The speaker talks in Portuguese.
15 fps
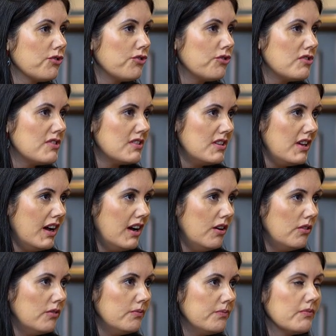
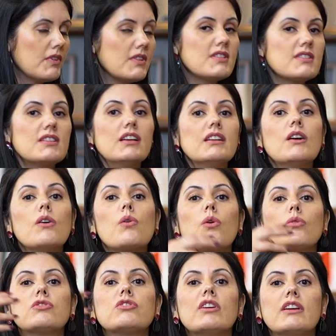judicial. Se não
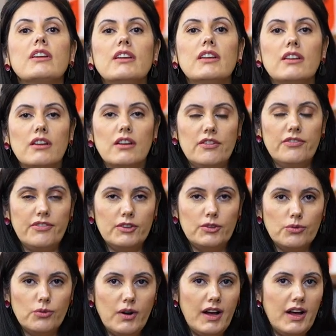conseguir
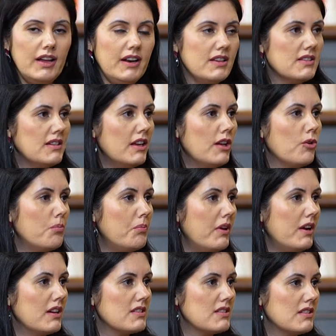efetuar essa
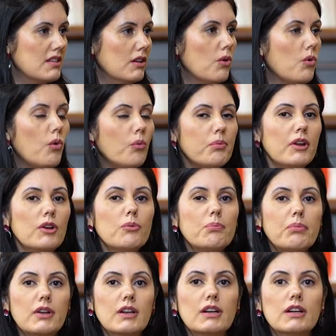recuperação, cumprir o
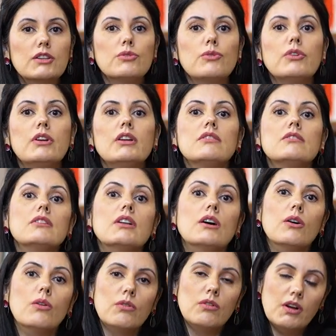plano,
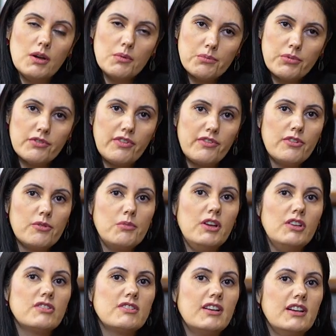então
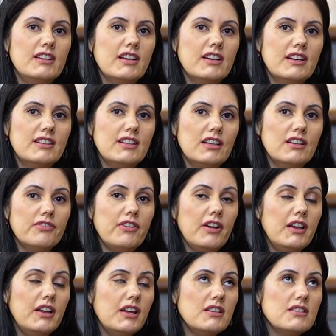provavelmente será decretada
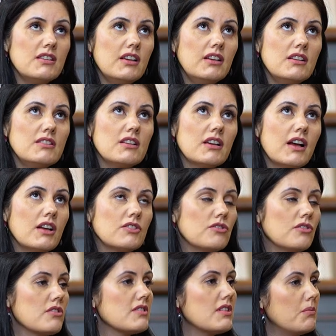falência e nesse
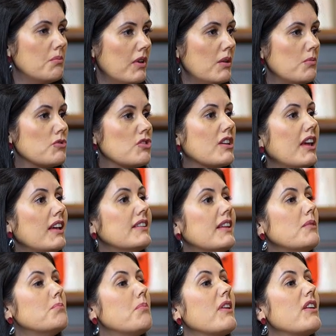caso nós sabemos que quem
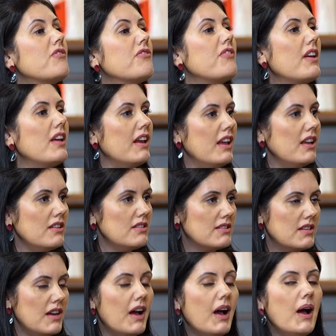tem preferência